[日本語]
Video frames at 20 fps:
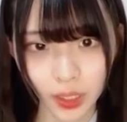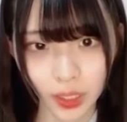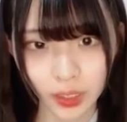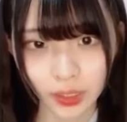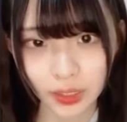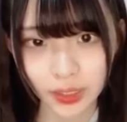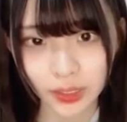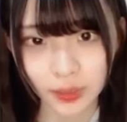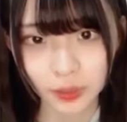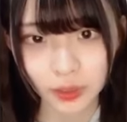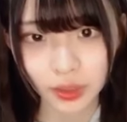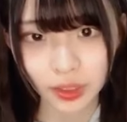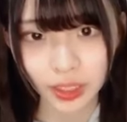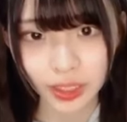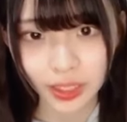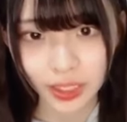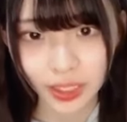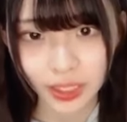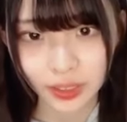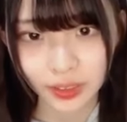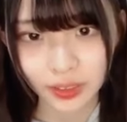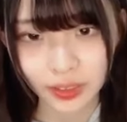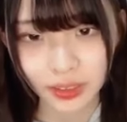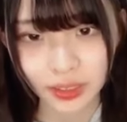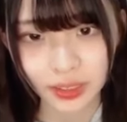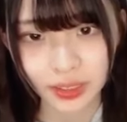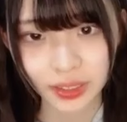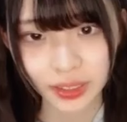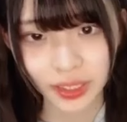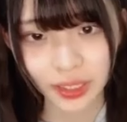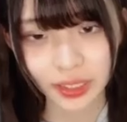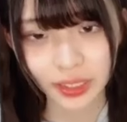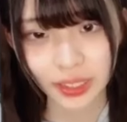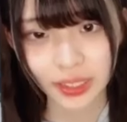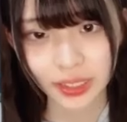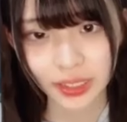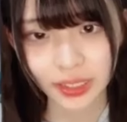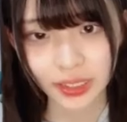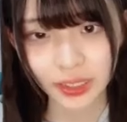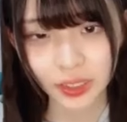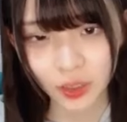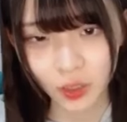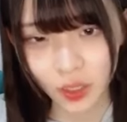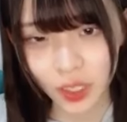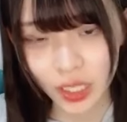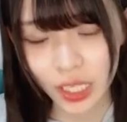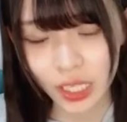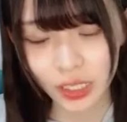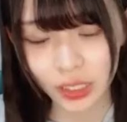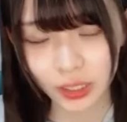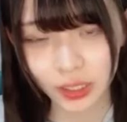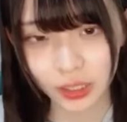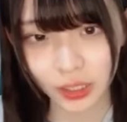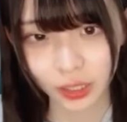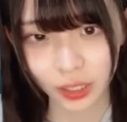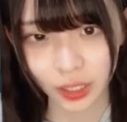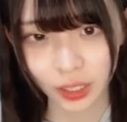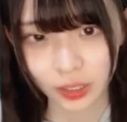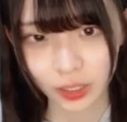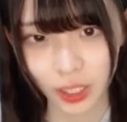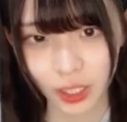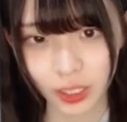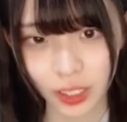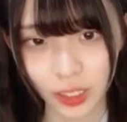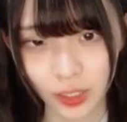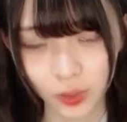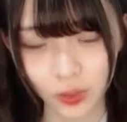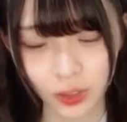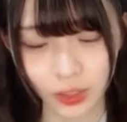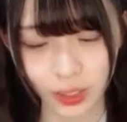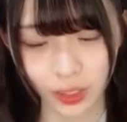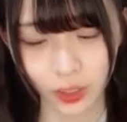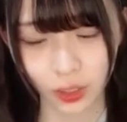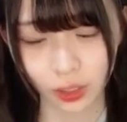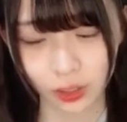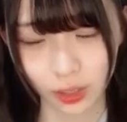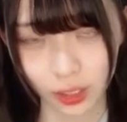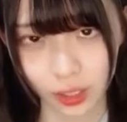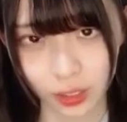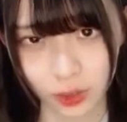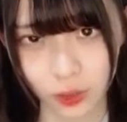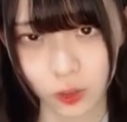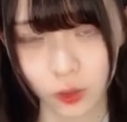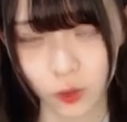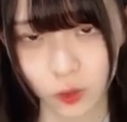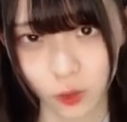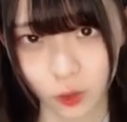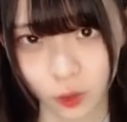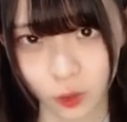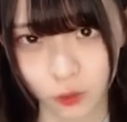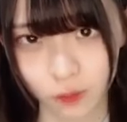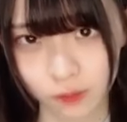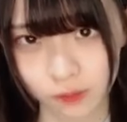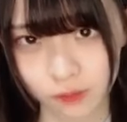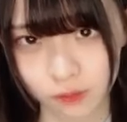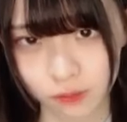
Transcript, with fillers: あくしさん持って行ったけどチキって写真撮れなかったなんで撮ってくれないんですか